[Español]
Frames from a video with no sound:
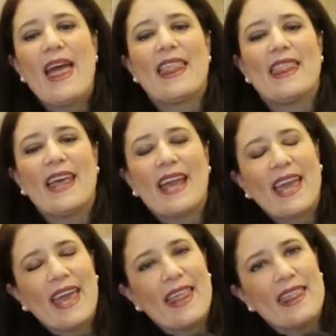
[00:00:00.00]
¿De
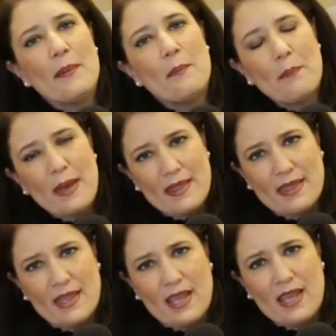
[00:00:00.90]
qué
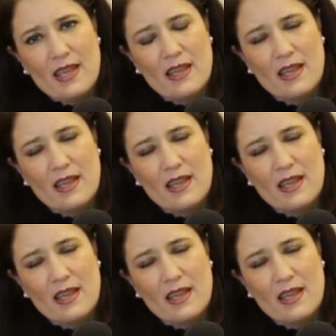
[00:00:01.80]
depende?